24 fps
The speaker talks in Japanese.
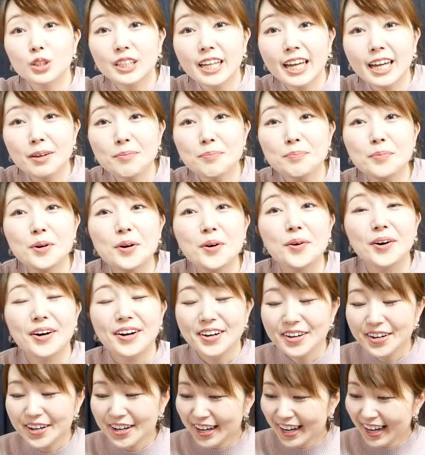点も
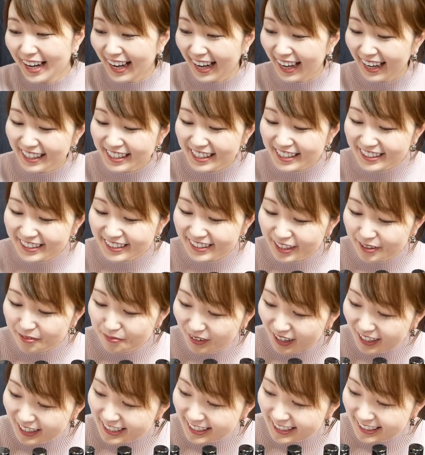入って
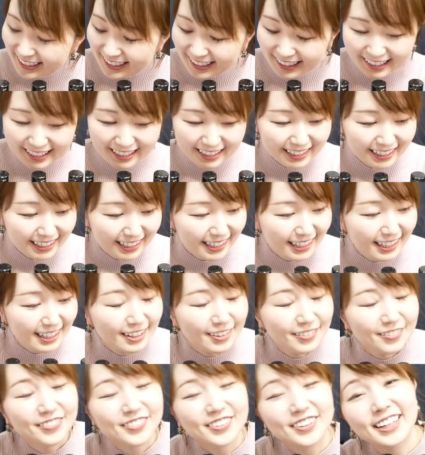ました
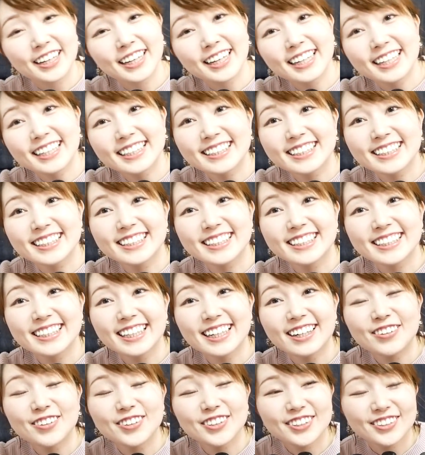めっ
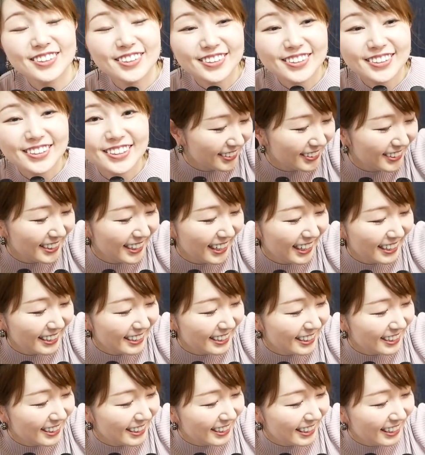ちゃお得
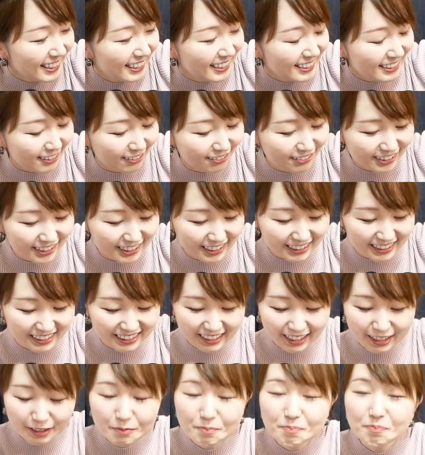嬉しいしかも
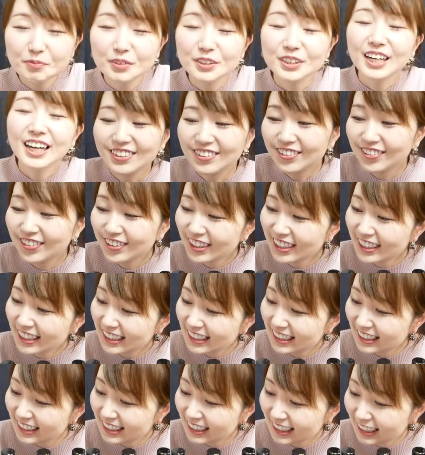全部美味
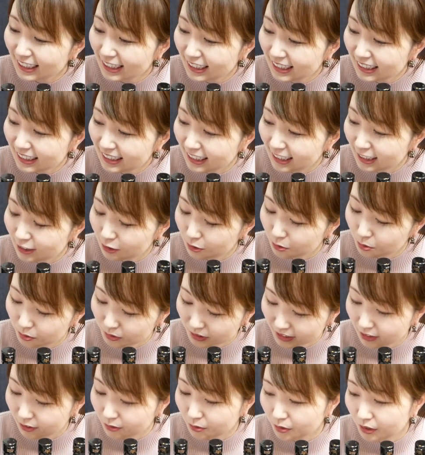しいでしょう
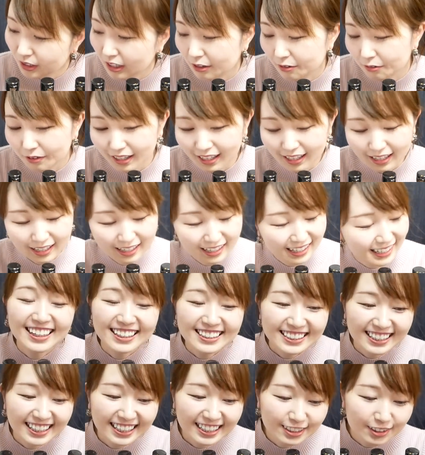ねこれは
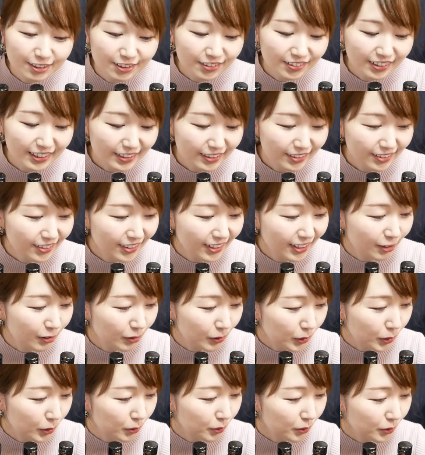セゾンファクトリーの
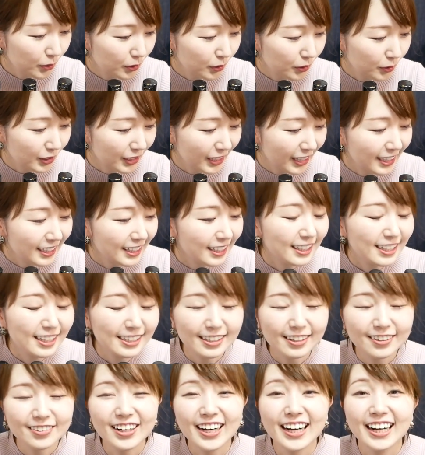福袋を手に入れ
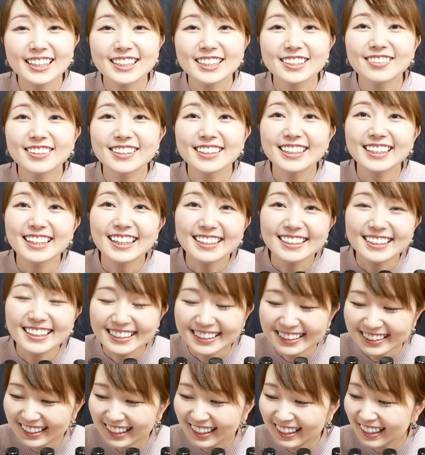たの初めてなんで
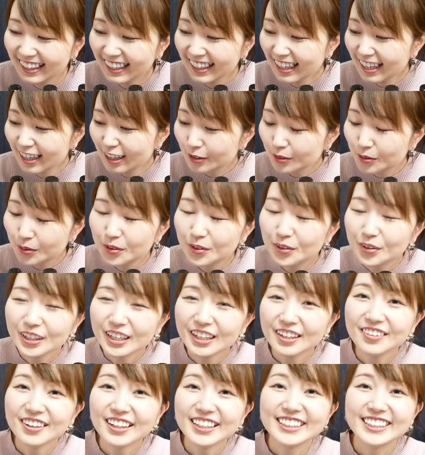すがこ
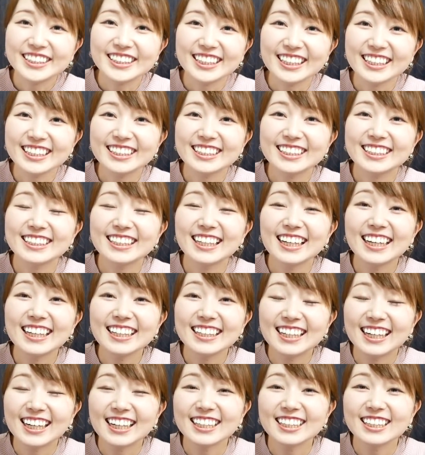れは絶対
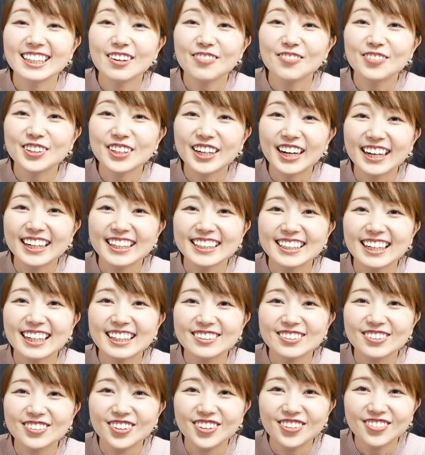来年も買いた
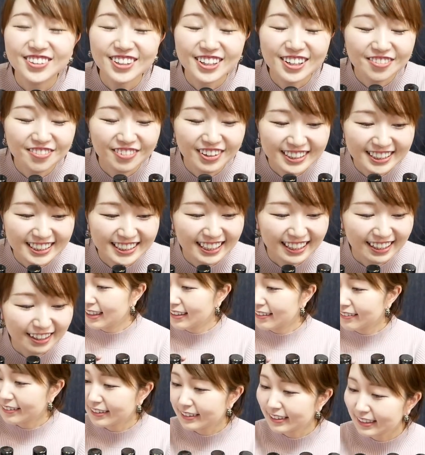いと思いました
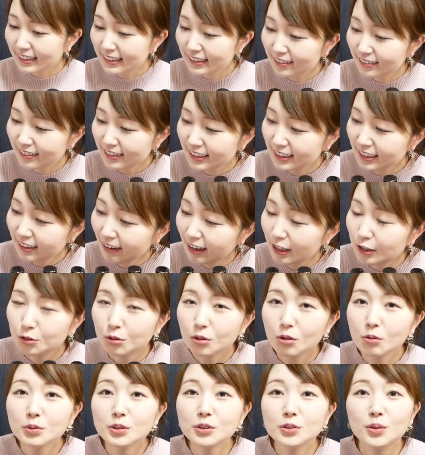私としては
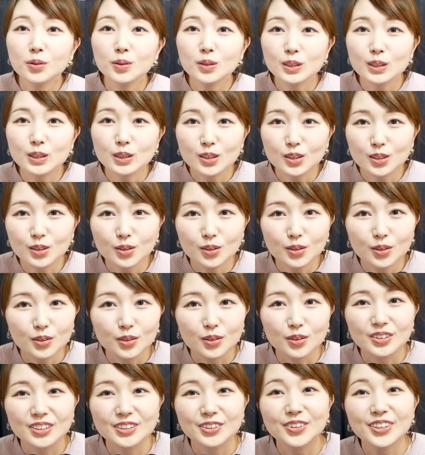飲むお酢
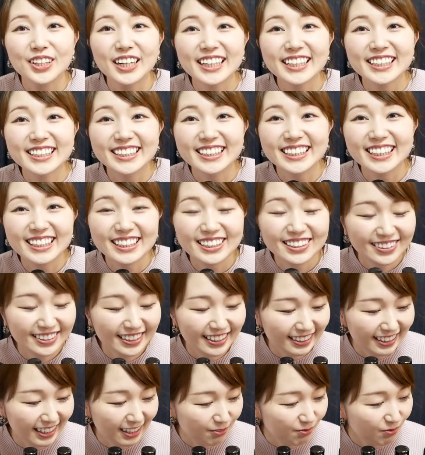とドレッシング
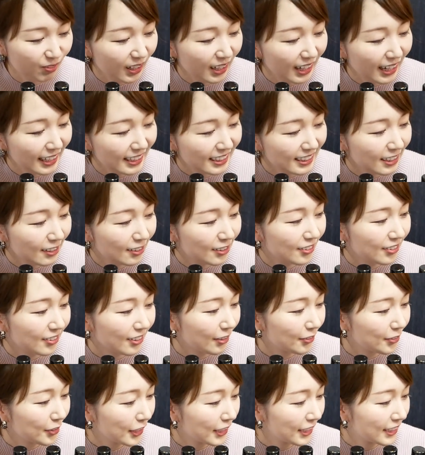がねいっぱい入ってるの
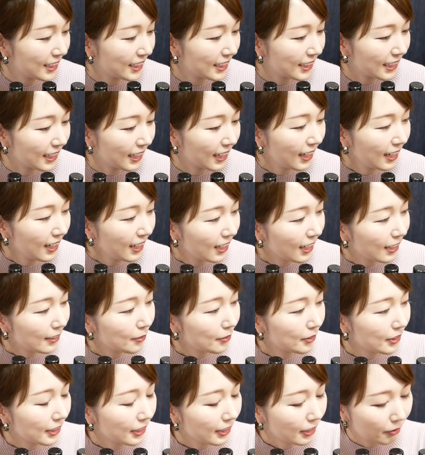が嬉しいあ
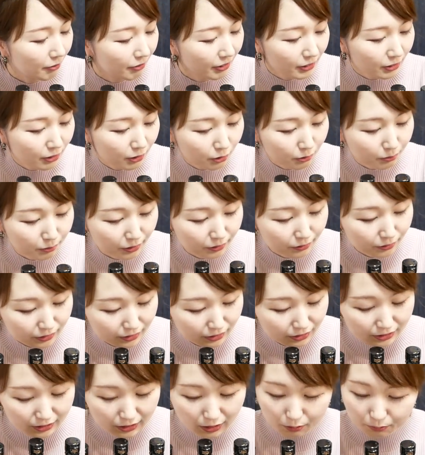とね鍋つゆもある
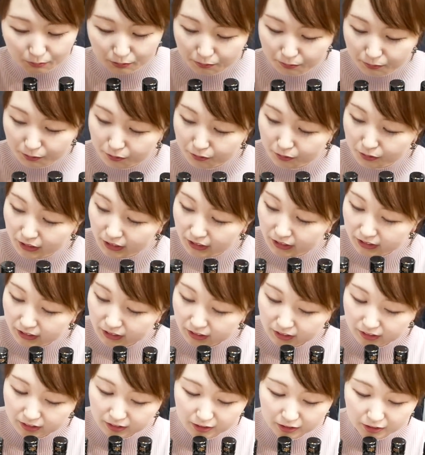しジャムも嬉
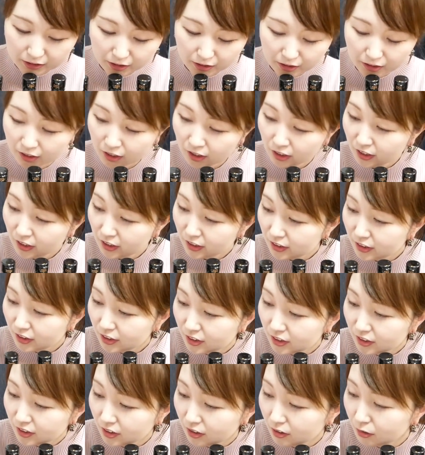しいしね
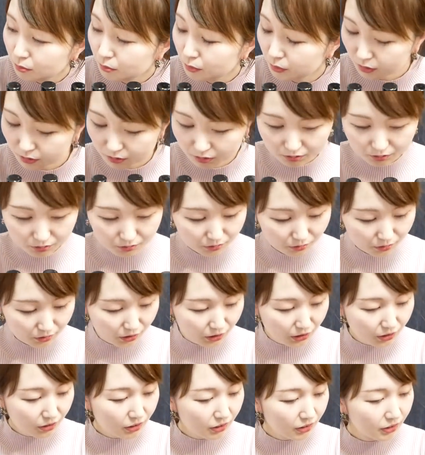いやめっちゃ
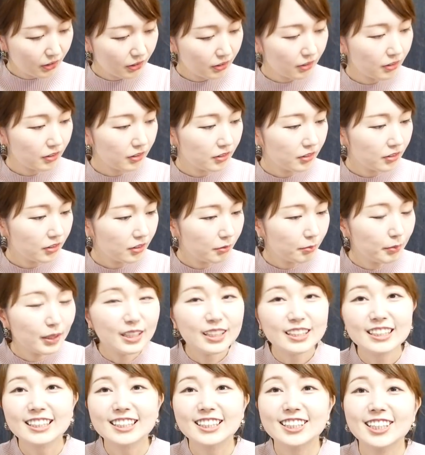いいじゃん
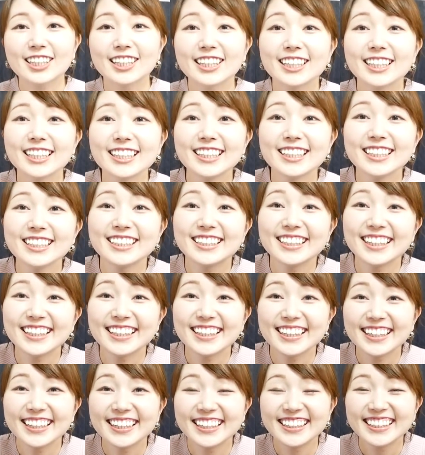めっちゃいい
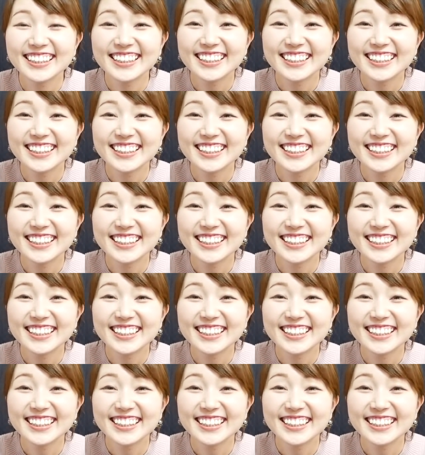じゃん